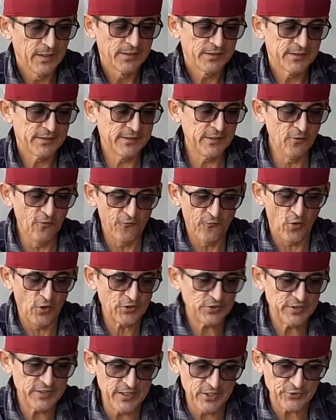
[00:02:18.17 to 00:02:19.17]
Se não
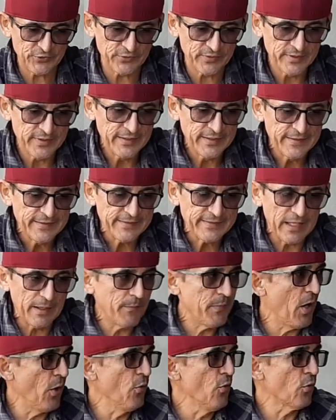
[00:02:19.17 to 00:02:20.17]
fosse isso,
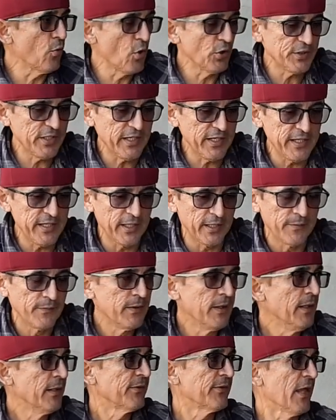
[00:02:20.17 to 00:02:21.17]
também eu não conseguiria.
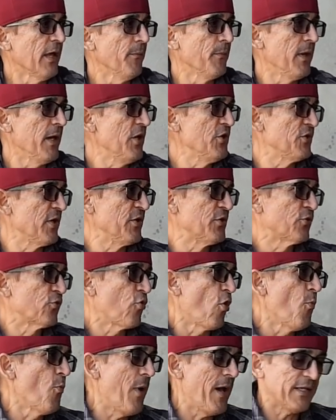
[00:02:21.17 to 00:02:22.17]
Também, gente,
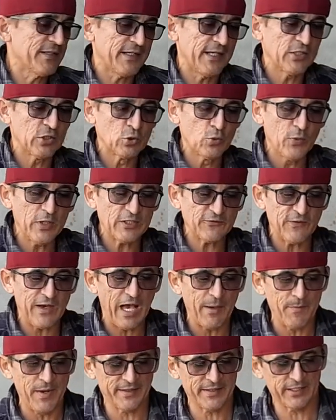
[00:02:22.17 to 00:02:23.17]
como essas duas
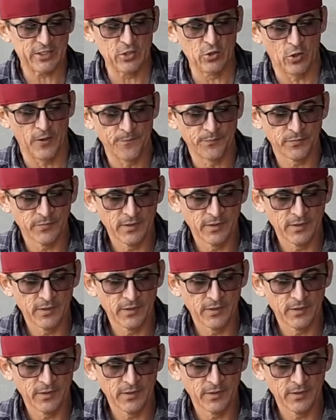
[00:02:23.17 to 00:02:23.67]
ferramentas aqui, ó.